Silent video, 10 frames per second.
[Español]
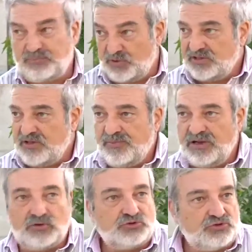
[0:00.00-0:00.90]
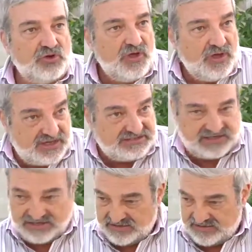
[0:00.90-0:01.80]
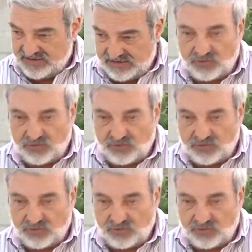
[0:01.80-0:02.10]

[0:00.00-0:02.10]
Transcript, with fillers: También la prensa ha sido la fuente de información